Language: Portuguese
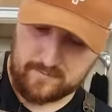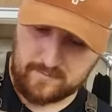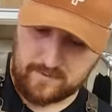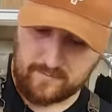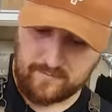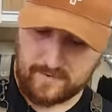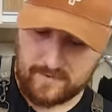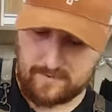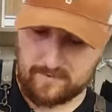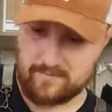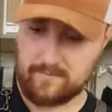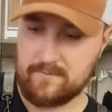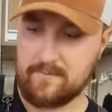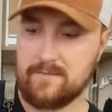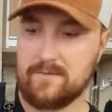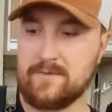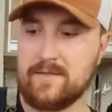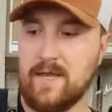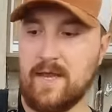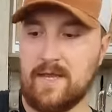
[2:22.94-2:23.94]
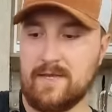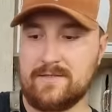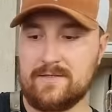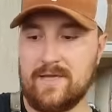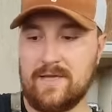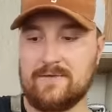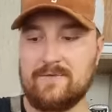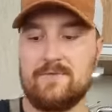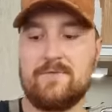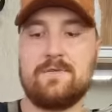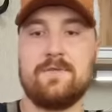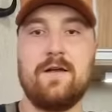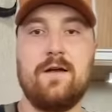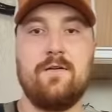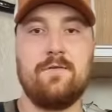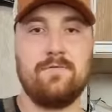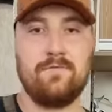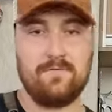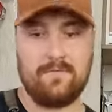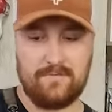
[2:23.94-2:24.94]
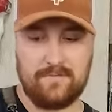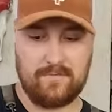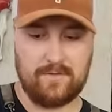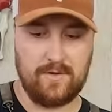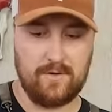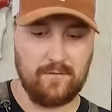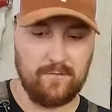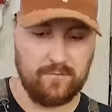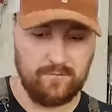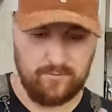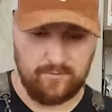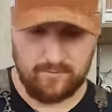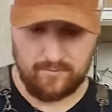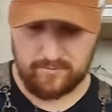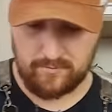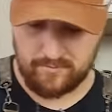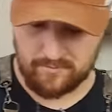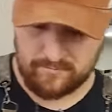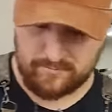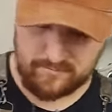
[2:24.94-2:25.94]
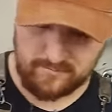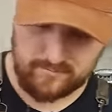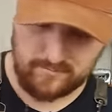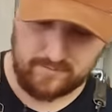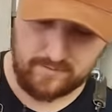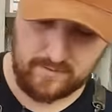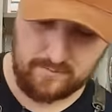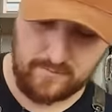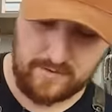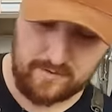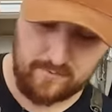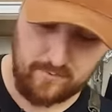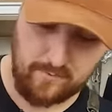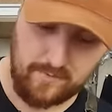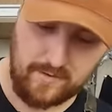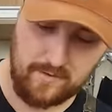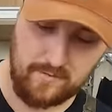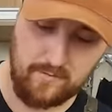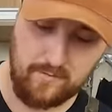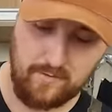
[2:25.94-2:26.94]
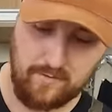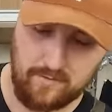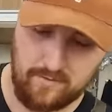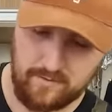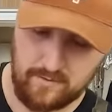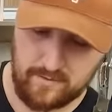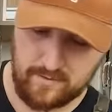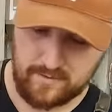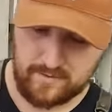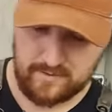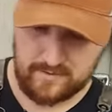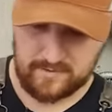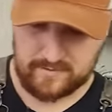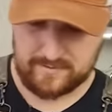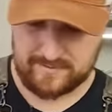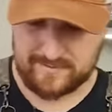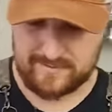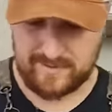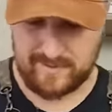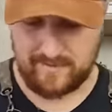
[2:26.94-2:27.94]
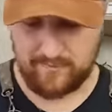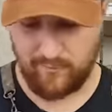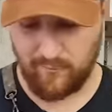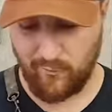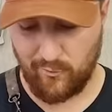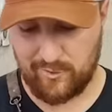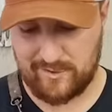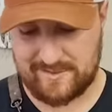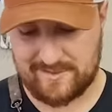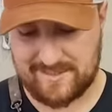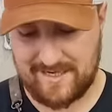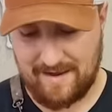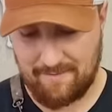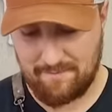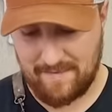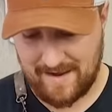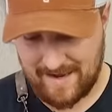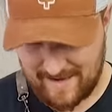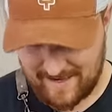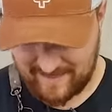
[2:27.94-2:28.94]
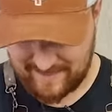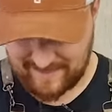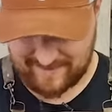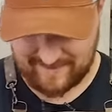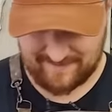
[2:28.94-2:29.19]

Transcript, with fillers: tá vendo? Sem excesso de sal, que grudou, que pegou, pegou. Sem forçar a barra,